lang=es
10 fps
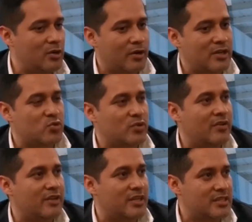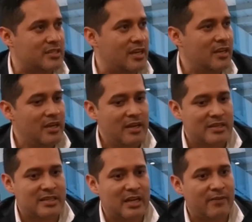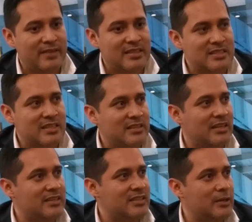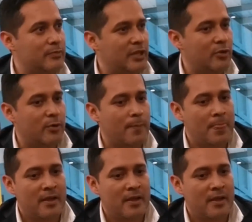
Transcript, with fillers: Y lo que es una belleza es que el FTZ, este adaptador,